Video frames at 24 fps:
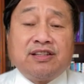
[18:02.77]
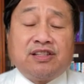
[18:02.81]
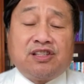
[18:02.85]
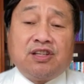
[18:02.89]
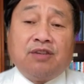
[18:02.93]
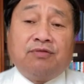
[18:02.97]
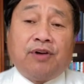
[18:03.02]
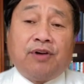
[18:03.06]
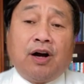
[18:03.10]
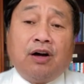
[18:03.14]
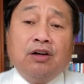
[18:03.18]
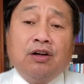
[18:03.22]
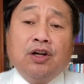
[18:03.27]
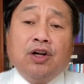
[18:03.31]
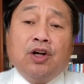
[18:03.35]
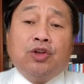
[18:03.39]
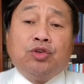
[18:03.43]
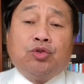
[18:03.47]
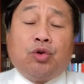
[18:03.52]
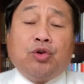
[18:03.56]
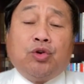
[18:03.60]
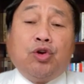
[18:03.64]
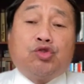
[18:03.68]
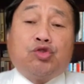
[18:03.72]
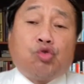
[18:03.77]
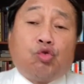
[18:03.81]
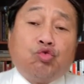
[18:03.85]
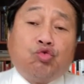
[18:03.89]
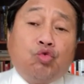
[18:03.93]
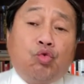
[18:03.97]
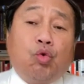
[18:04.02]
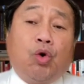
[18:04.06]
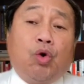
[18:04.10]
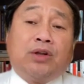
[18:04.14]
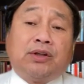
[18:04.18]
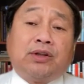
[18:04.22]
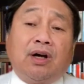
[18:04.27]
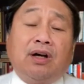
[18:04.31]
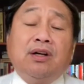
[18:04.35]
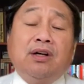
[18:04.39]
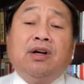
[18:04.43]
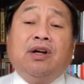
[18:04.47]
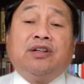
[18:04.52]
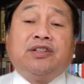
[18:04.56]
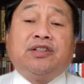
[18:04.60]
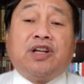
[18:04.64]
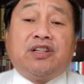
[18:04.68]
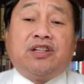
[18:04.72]
西方对于中国的
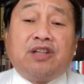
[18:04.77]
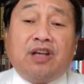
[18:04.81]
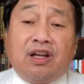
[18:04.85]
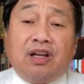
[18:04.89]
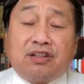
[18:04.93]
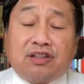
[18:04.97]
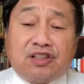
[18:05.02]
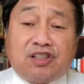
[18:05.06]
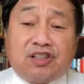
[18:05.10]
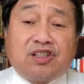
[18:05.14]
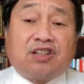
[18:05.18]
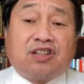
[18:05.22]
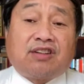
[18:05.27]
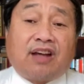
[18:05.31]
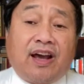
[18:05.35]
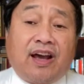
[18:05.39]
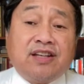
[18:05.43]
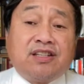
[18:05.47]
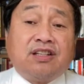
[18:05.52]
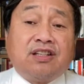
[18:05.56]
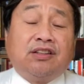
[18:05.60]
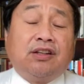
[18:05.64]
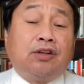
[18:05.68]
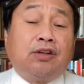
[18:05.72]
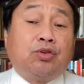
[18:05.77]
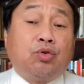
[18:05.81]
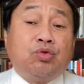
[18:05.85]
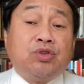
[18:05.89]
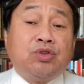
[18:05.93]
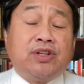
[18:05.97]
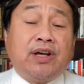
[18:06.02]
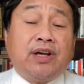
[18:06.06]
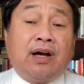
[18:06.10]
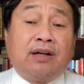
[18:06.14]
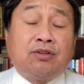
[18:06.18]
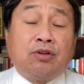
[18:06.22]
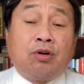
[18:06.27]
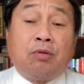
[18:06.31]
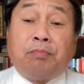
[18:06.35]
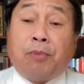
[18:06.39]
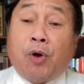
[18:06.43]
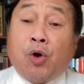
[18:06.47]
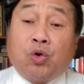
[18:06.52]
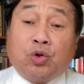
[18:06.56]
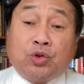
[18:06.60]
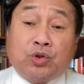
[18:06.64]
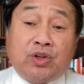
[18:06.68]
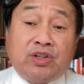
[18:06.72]
这些制裁性的东西啊，就是
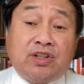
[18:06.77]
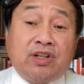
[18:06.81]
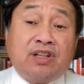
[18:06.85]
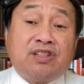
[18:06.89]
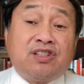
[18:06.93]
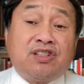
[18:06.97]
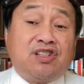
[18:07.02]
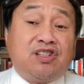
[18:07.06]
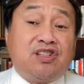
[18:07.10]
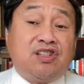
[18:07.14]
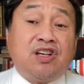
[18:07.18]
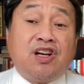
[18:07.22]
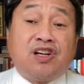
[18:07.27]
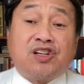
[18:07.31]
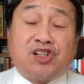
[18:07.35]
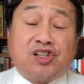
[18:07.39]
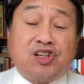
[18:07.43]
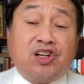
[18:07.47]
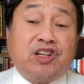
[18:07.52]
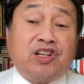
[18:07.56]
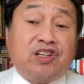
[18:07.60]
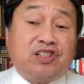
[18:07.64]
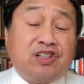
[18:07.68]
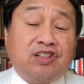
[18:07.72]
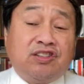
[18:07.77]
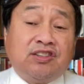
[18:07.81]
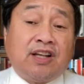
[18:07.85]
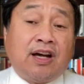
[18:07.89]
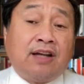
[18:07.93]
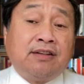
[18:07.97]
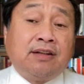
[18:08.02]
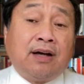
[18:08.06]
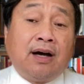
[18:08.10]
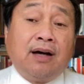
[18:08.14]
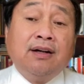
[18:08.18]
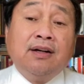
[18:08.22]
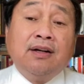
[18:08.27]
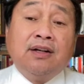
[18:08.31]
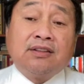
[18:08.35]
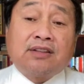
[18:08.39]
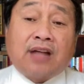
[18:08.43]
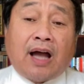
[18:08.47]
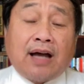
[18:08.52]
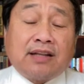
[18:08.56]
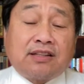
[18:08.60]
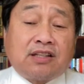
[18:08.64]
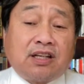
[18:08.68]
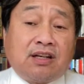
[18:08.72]
包括对这些企业实体清单呢，
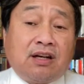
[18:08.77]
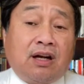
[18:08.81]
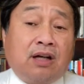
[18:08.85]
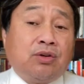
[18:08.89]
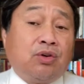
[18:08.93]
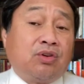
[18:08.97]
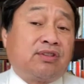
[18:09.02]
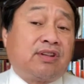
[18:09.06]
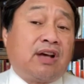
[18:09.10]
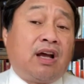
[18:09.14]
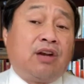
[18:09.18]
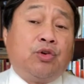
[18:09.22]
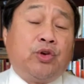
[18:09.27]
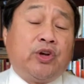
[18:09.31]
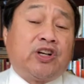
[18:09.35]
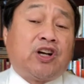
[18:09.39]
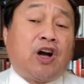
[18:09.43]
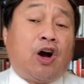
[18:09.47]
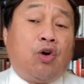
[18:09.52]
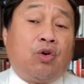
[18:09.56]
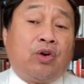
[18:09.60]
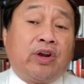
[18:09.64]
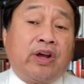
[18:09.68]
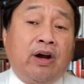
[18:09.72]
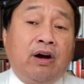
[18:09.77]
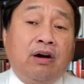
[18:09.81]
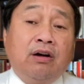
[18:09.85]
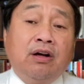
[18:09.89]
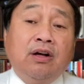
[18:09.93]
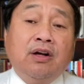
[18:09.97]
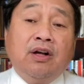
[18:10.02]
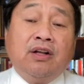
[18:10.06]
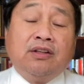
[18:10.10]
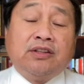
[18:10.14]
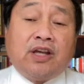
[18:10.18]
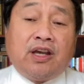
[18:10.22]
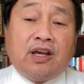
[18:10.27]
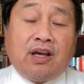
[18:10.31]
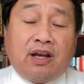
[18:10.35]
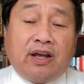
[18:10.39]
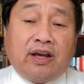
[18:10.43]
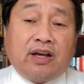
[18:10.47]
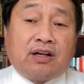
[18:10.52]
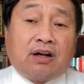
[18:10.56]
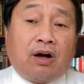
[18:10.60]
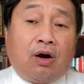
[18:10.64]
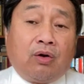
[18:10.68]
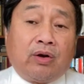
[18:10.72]
大体上有三类考量。第一
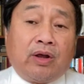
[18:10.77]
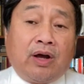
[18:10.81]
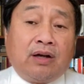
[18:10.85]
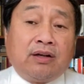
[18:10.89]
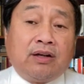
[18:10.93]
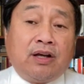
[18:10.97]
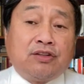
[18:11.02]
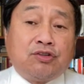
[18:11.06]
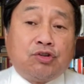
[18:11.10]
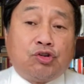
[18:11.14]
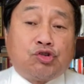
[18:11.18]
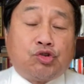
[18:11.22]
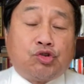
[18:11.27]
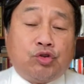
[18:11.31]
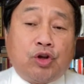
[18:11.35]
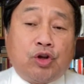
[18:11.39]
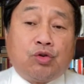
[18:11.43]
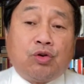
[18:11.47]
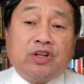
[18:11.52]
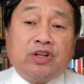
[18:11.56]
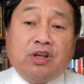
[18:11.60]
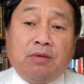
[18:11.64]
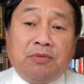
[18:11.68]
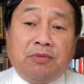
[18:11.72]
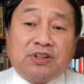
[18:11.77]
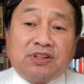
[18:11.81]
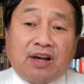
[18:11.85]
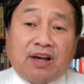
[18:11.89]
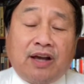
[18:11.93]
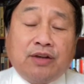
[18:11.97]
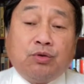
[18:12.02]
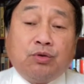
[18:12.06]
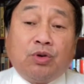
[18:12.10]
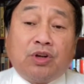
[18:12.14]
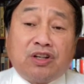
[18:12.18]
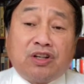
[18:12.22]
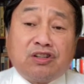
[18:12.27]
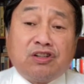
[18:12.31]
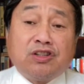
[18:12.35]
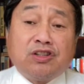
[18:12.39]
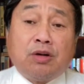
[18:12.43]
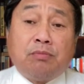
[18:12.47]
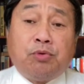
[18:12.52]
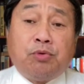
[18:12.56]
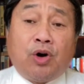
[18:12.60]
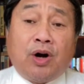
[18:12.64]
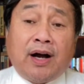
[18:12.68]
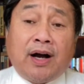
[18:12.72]
类考量呢，就属于说你们参与的政治
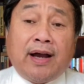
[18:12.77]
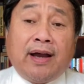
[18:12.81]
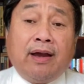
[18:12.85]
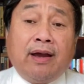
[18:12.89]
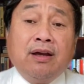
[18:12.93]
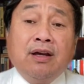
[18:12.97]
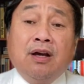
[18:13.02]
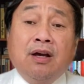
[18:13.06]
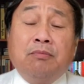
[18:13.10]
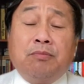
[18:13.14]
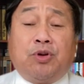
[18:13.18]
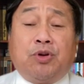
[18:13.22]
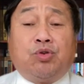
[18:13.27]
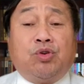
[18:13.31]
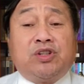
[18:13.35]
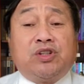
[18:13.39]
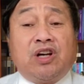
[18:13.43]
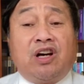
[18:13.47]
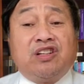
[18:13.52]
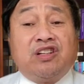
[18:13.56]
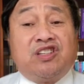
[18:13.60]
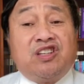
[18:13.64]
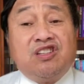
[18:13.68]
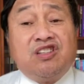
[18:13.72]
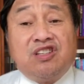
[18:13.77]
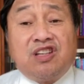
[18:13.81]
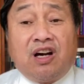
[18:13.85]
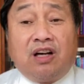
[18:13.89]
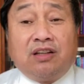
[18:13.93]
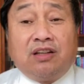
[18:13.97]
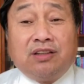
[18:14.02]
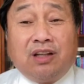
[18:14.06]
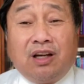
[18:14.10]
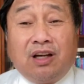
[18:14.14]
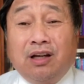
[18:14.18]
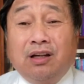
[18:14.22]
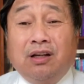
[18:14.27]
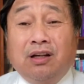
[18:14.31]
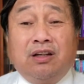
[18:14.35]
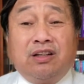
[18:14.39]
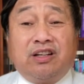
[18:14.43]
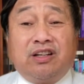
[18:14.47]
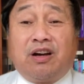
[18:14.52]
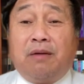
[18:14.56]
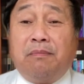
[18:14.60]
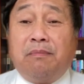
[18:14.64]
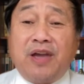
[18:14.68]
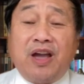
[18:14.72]
迫害，比如像新疆的
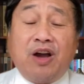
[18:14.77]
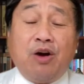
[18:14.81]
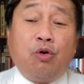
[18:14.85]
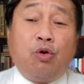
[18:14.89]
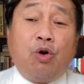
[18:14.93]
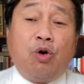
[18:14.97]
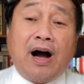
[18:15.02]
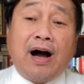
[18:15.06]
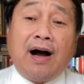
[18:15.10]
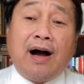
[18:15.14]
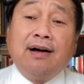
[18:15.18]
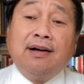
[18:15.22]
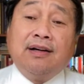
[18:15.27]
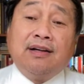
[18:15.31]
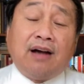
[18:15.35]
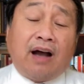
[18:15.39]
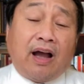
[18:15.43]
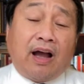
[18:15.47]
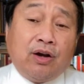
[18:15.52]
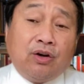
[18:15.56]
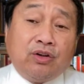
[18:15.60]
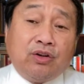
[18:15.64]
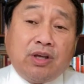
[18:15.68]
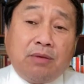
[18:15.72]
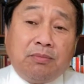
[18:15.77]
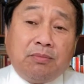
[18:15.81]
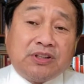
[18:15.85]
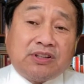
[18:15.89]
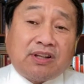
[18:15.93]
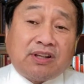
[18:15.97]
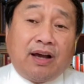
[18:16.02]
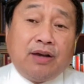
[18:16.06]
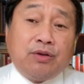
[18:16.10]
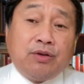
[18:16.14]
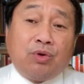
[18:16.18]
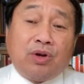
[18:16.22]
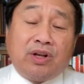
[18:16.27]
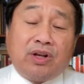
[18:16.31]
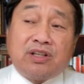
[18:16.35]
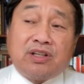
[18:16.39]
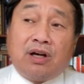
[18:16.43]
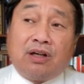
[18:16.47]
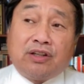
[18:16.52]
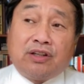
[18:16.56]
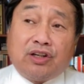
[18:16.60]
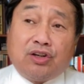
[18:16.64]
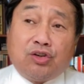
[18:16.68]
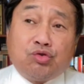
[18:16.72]
这个棉花，还有你们参与的
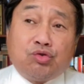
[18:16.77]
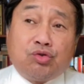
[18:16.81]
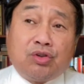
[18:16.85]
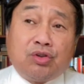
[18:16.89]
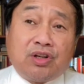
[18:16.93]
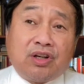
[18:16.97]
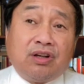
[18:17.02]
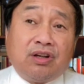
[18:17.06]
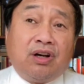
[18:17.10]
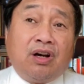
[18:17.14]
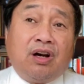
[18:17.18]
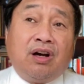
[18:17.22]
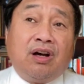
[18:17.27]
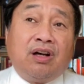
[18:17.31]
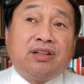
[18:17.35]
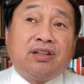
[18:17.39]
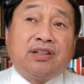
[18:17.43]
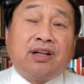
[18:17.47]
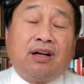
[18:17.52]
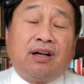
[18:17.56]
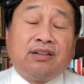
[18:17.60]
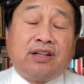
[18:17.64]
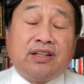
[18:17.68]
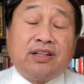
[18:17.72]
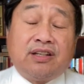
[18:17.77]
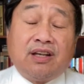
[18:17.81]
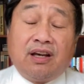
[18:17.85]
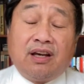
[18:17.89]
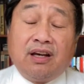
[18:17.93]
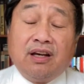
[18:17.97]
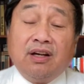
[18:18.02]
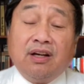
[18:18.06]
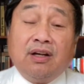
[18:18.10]
像这个这个像这些。